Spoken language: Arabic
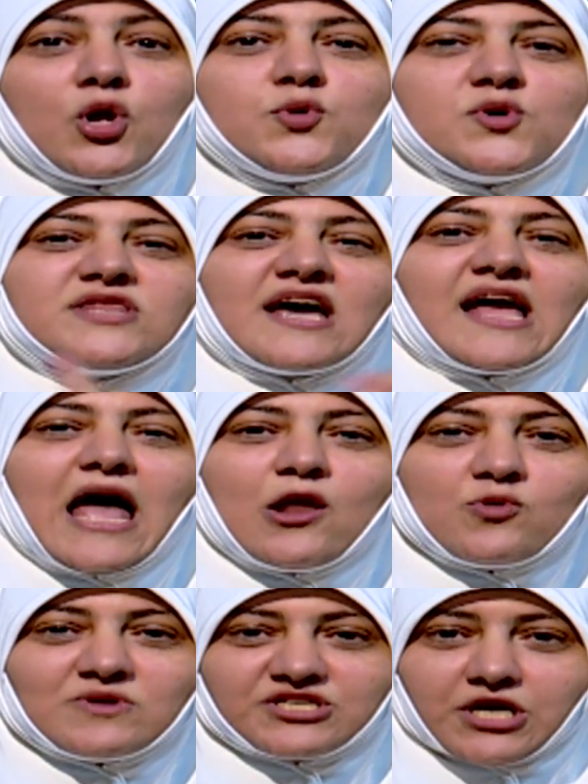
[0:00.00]
انه
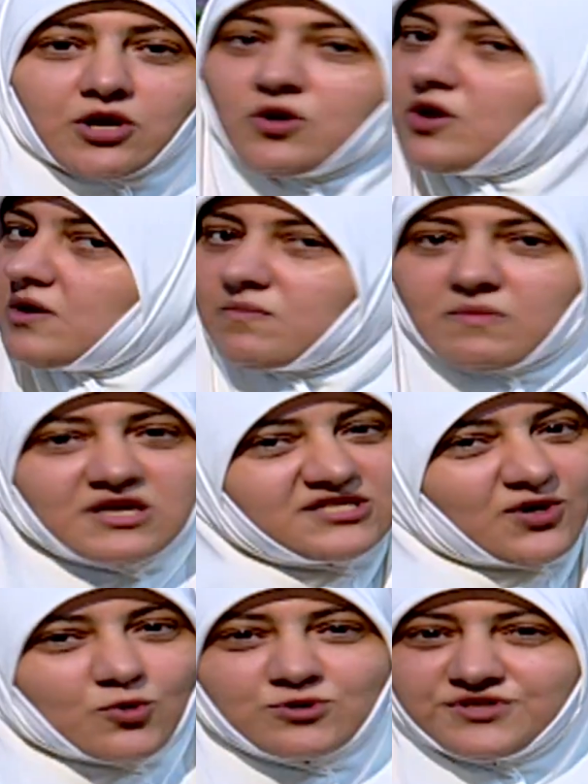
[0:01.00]
يتجاهلوا مشاعرهم ما
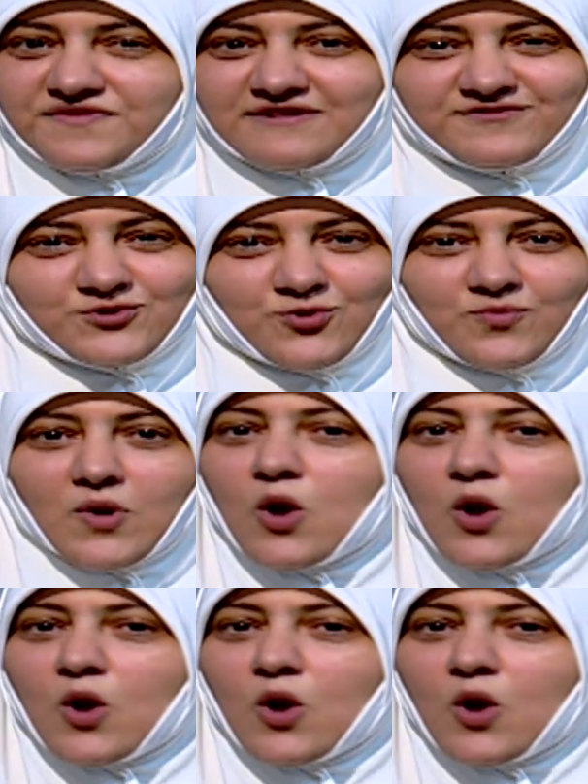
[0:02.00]
يثقوش في نفسهم